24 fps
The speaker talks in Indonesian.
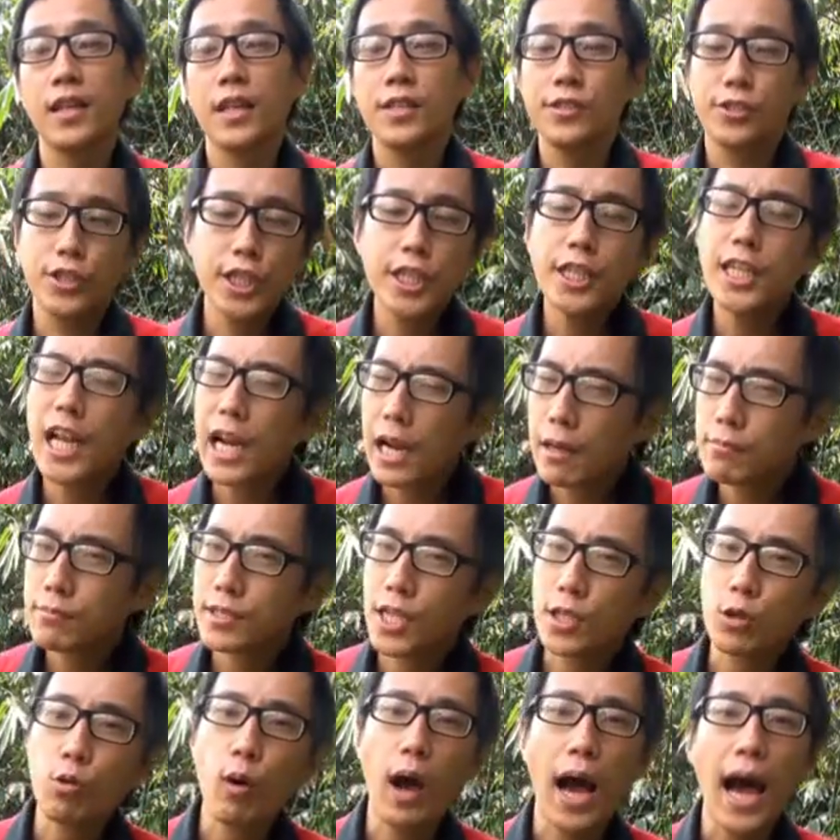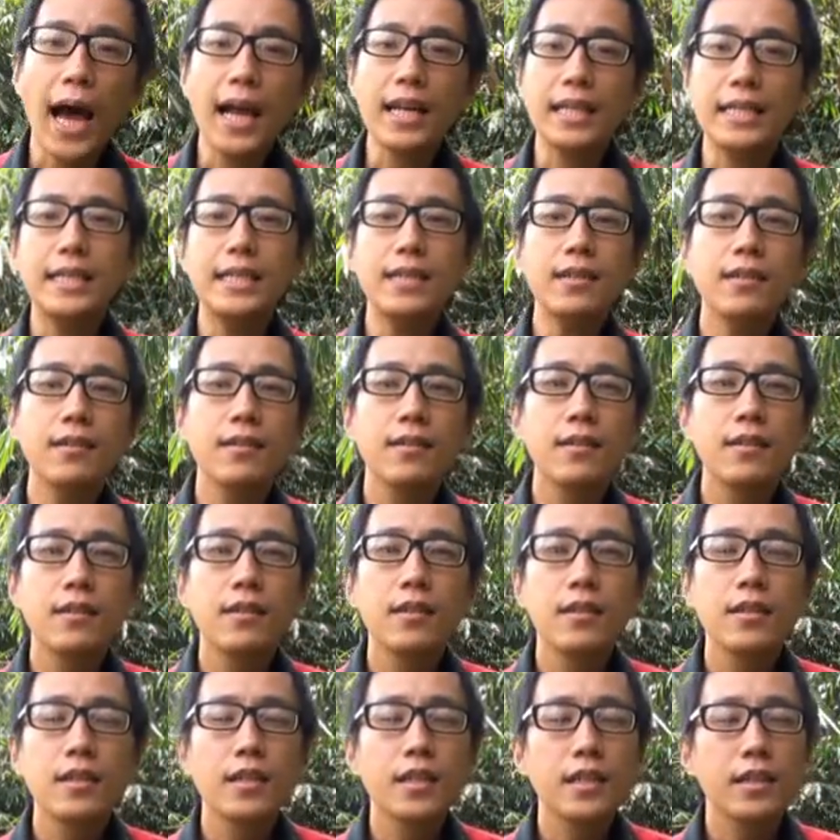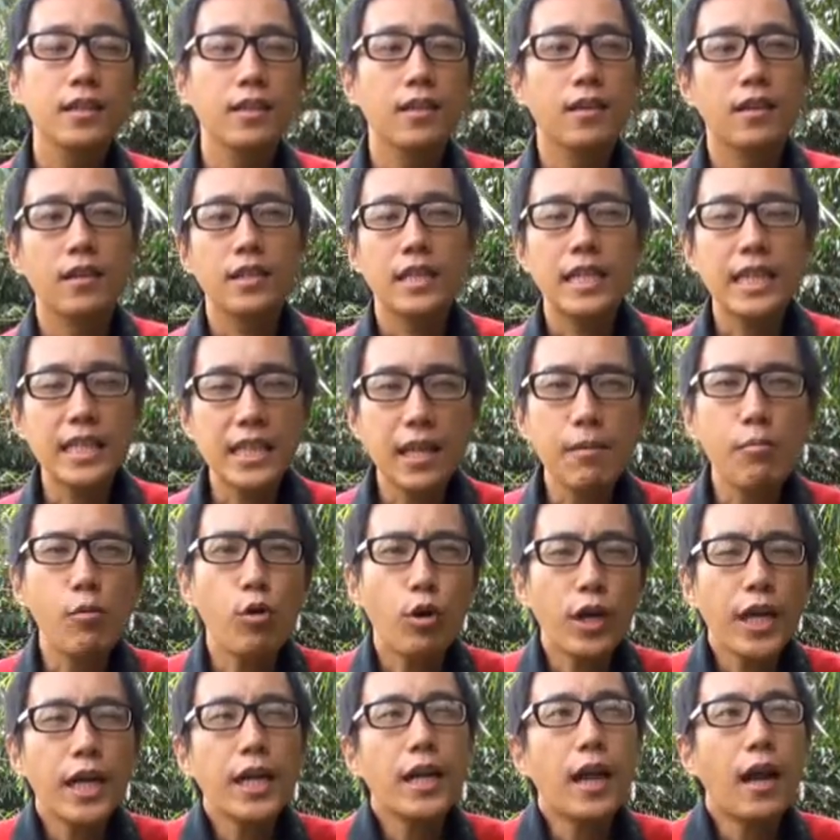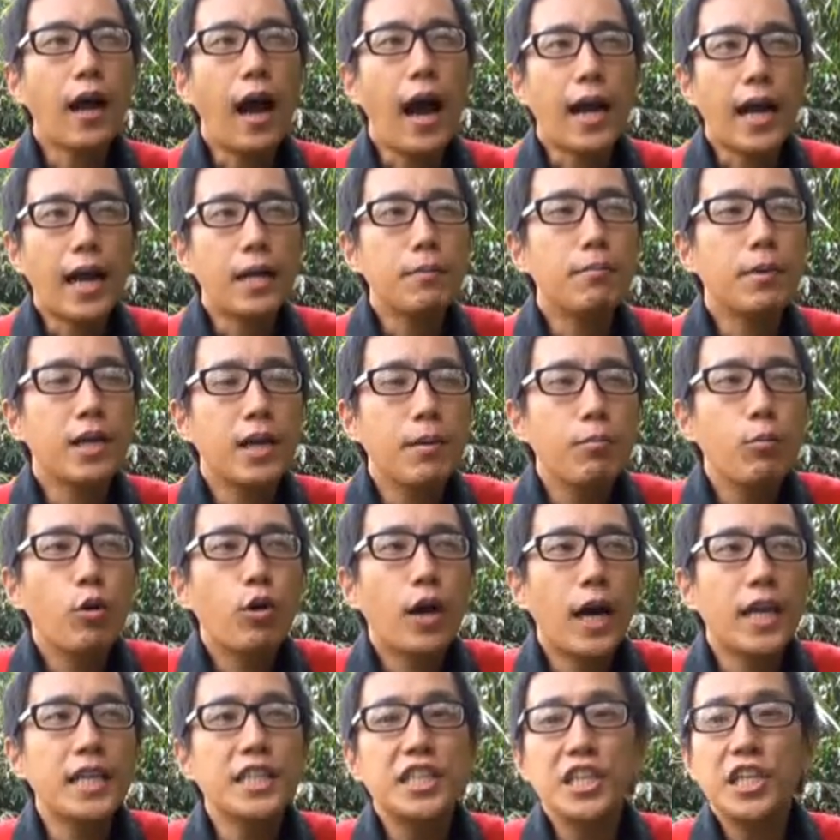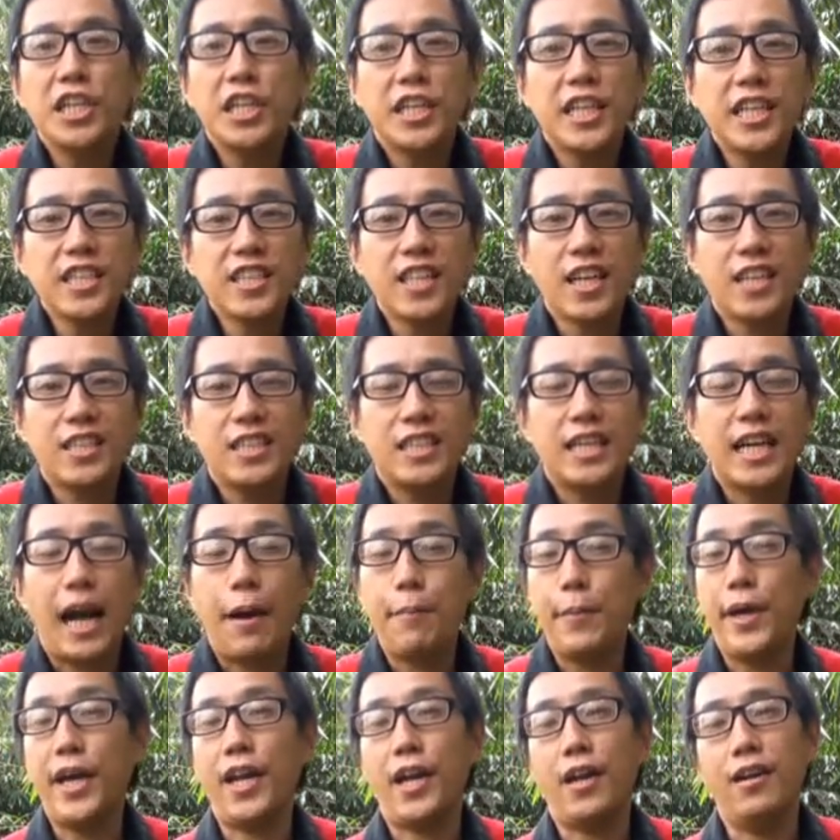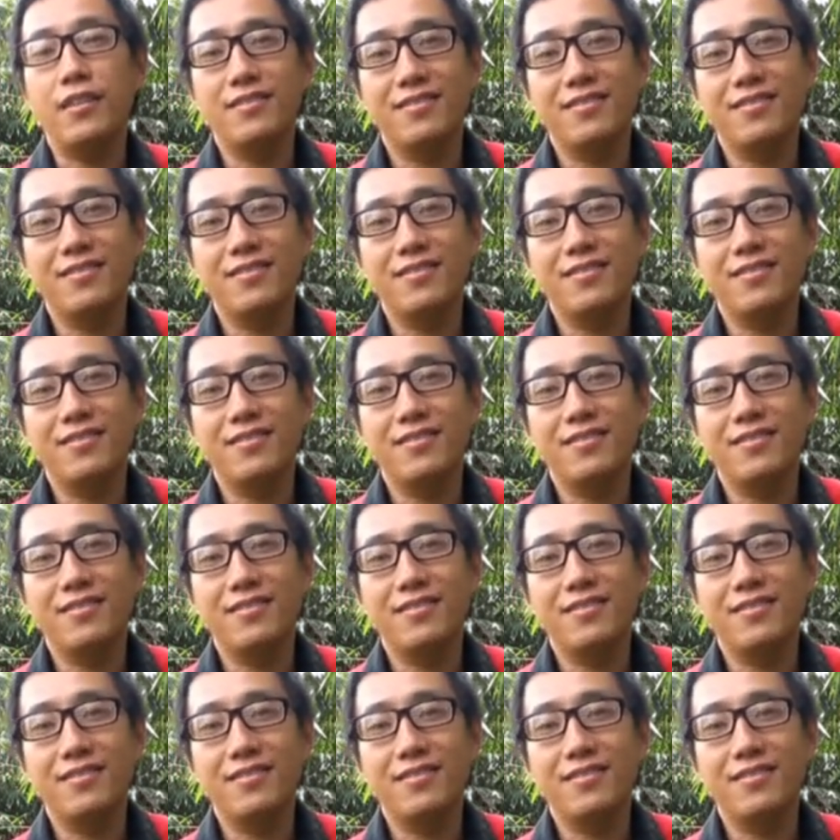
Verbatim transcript: Jadi dalam satu hari kita mungkin akan menemukan diri kita di kamera.